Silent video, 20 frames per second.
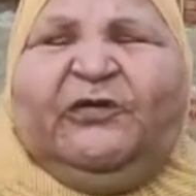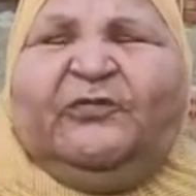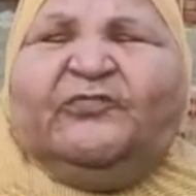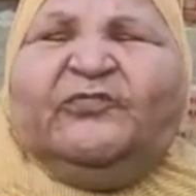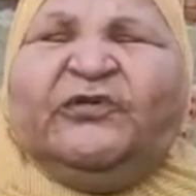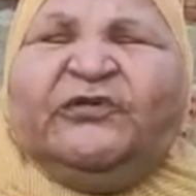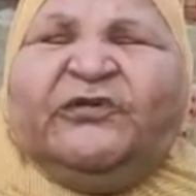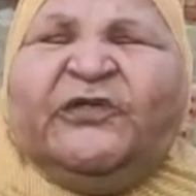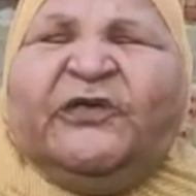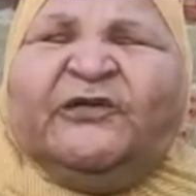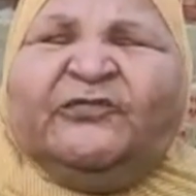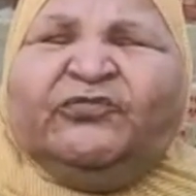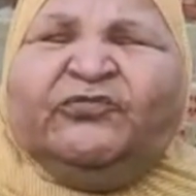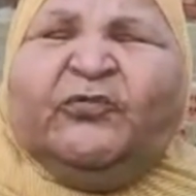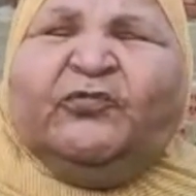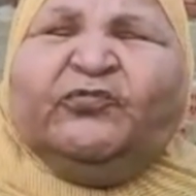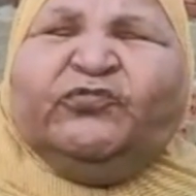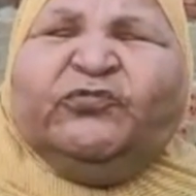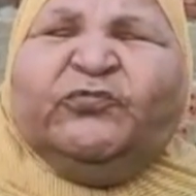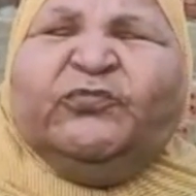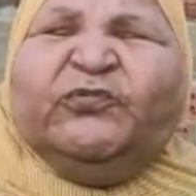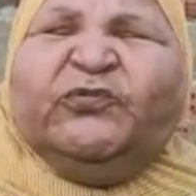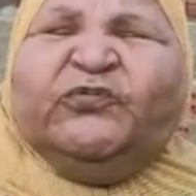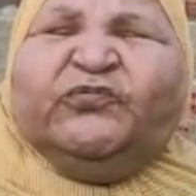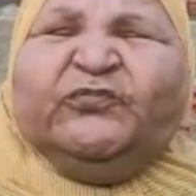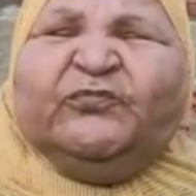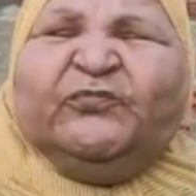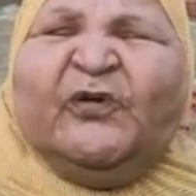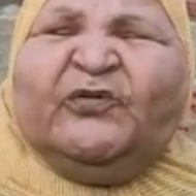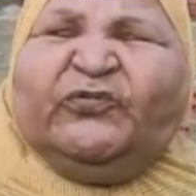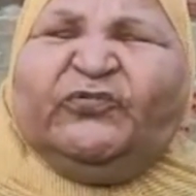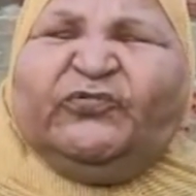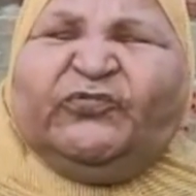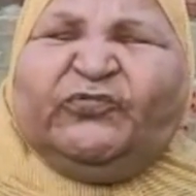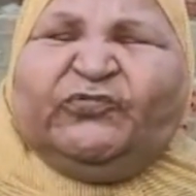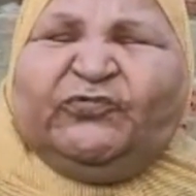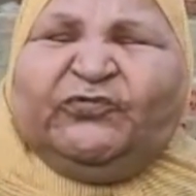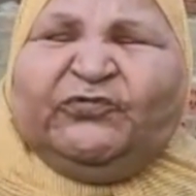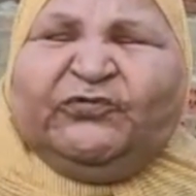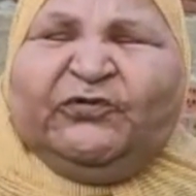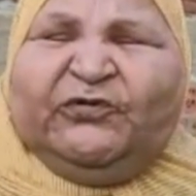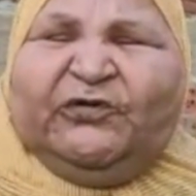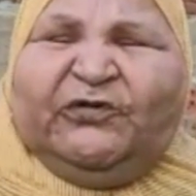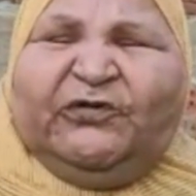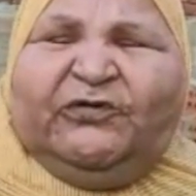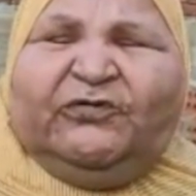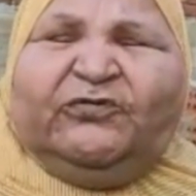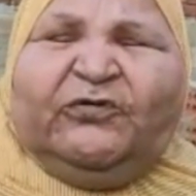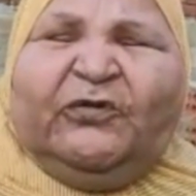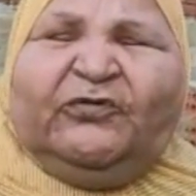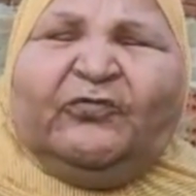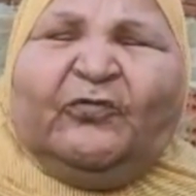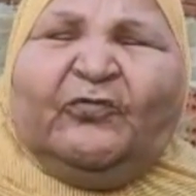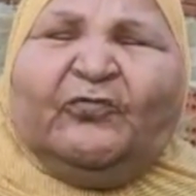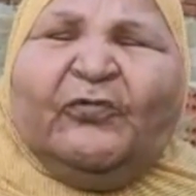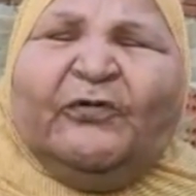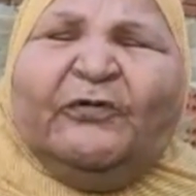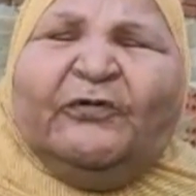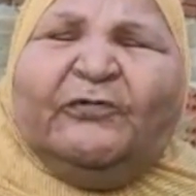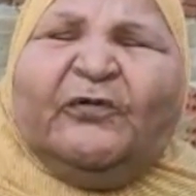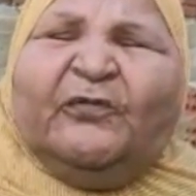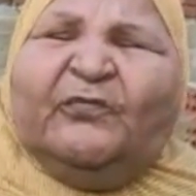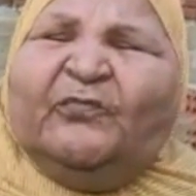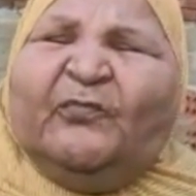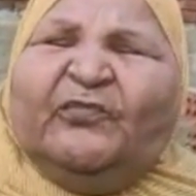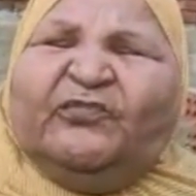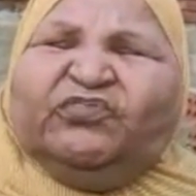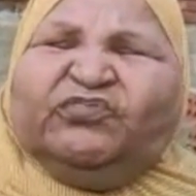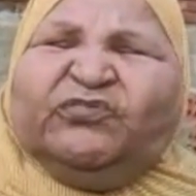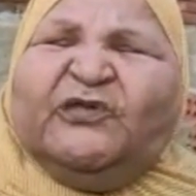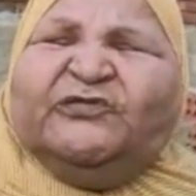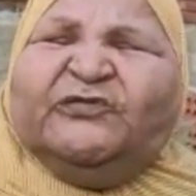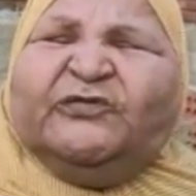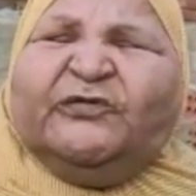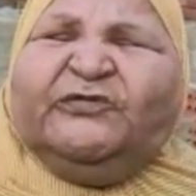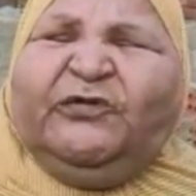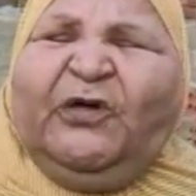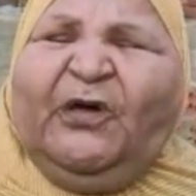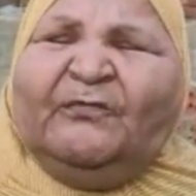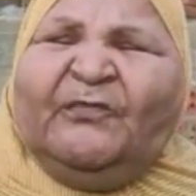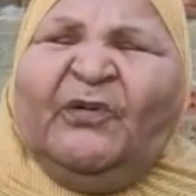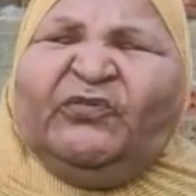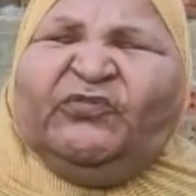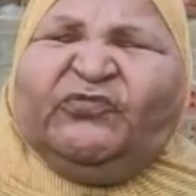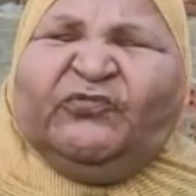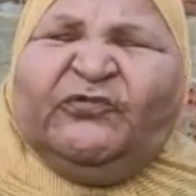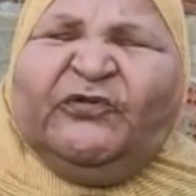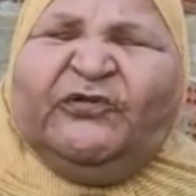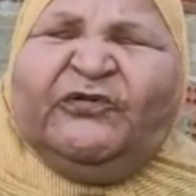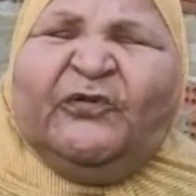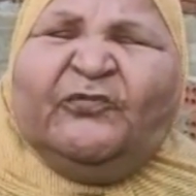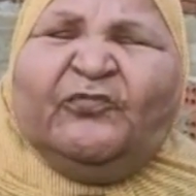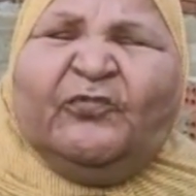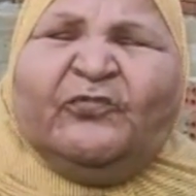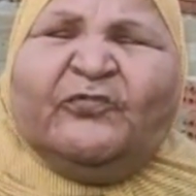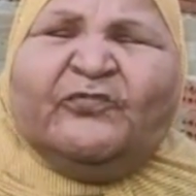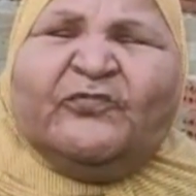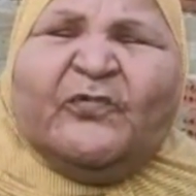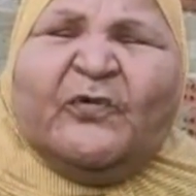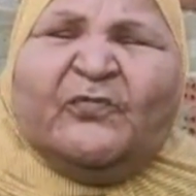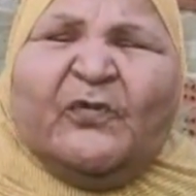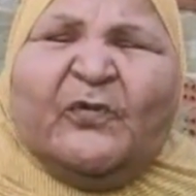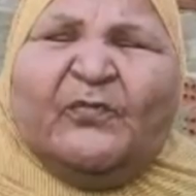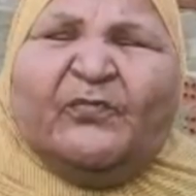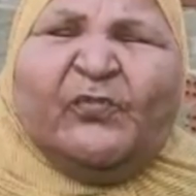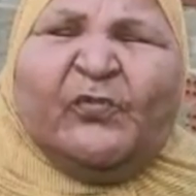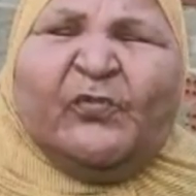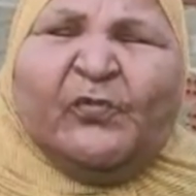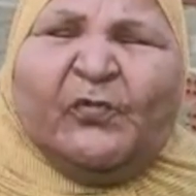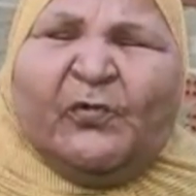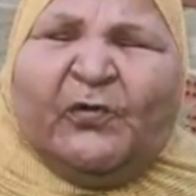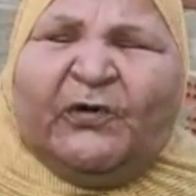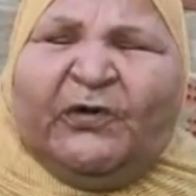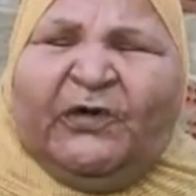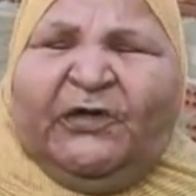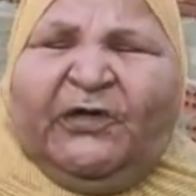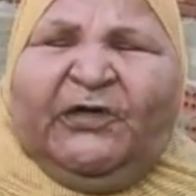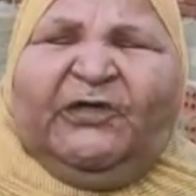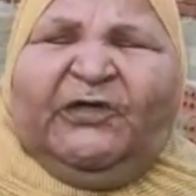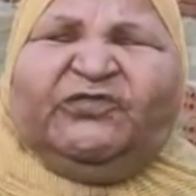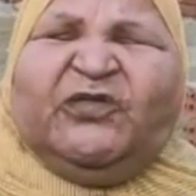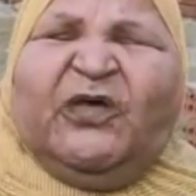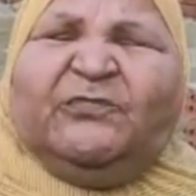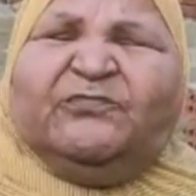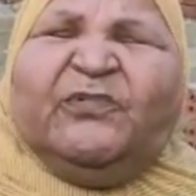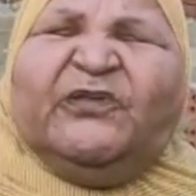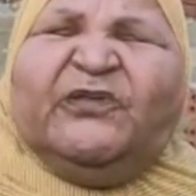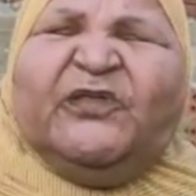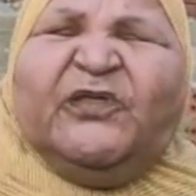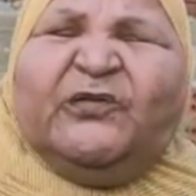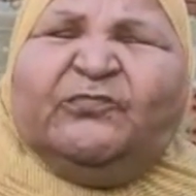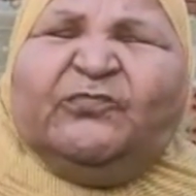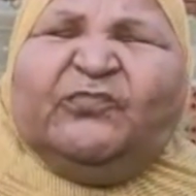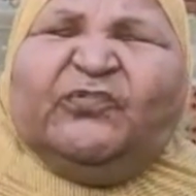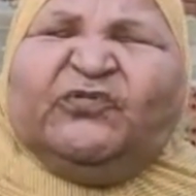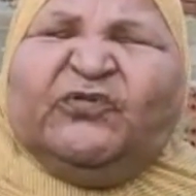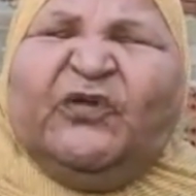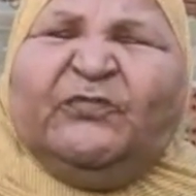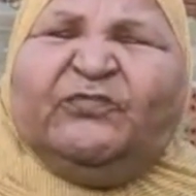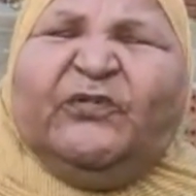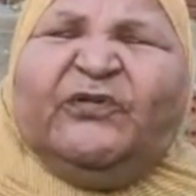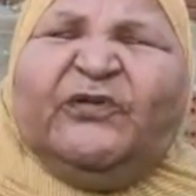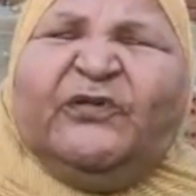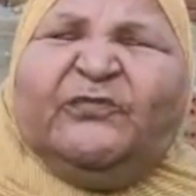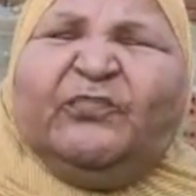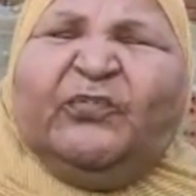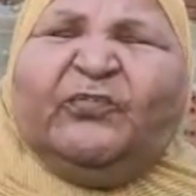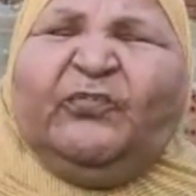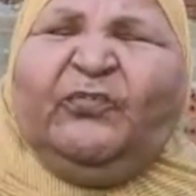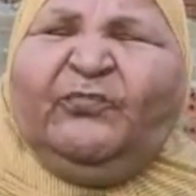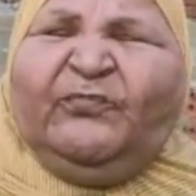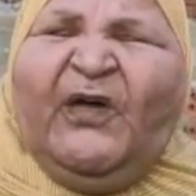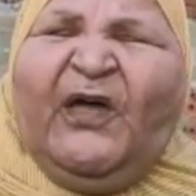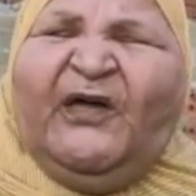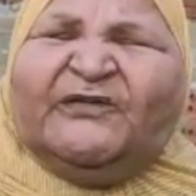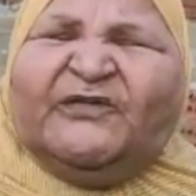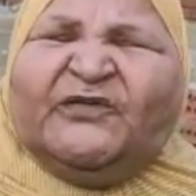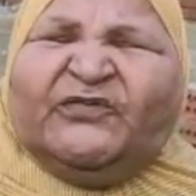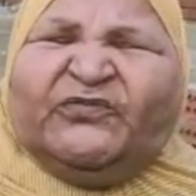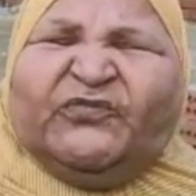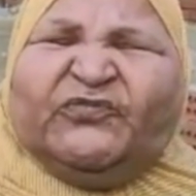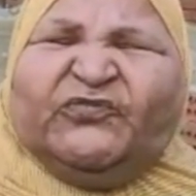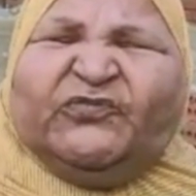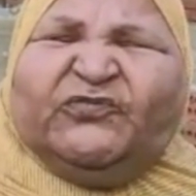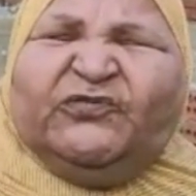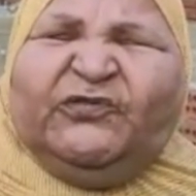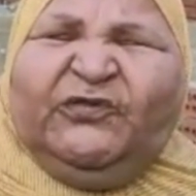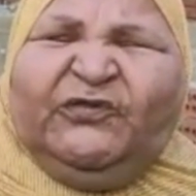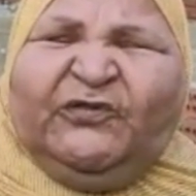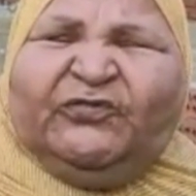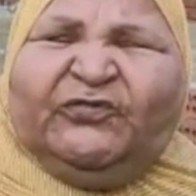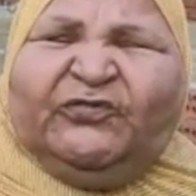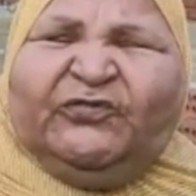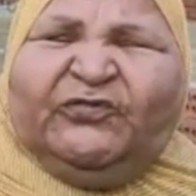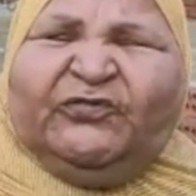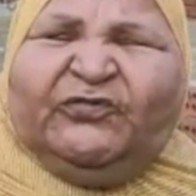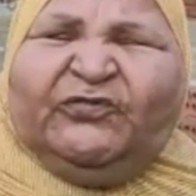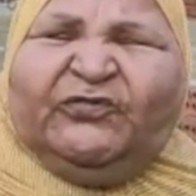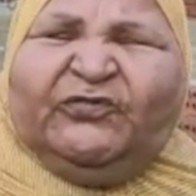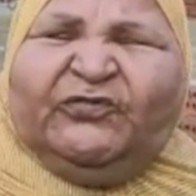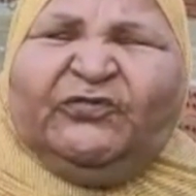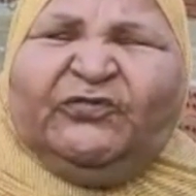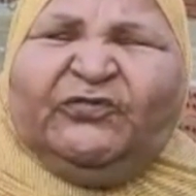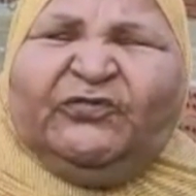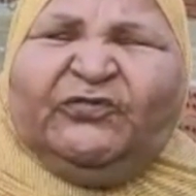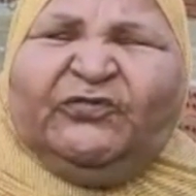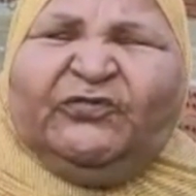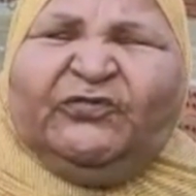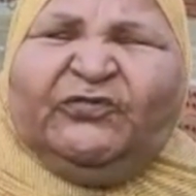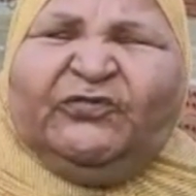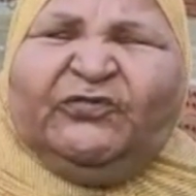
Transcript: وان انا دخت بيه في مصر يعني كل يوم والتاني رايحه مصر انا وهو وابوه تعبانين مش تعبانين بنروح معاه على اساس ان احنا ندور له على اي مكان